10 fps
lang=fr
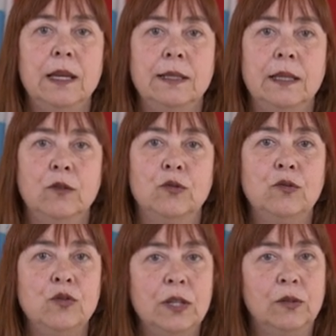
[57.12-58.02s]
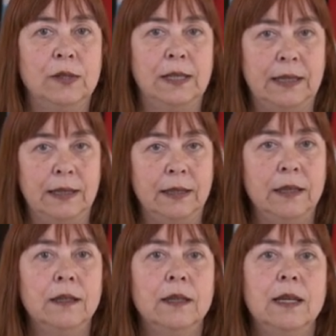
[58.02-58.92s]
c'est le sujet de cette
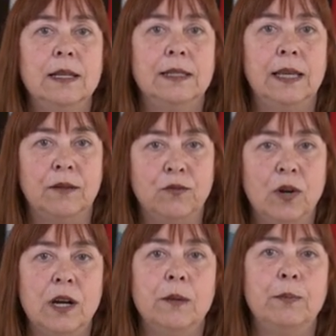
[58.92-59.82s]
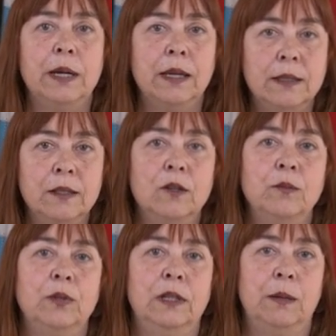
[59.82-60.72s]
année c'est avoir par
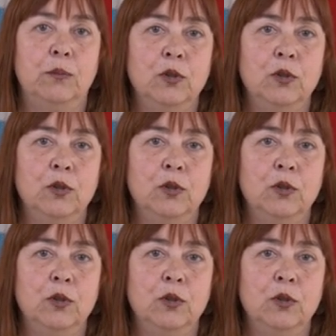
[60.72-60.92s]
exemple la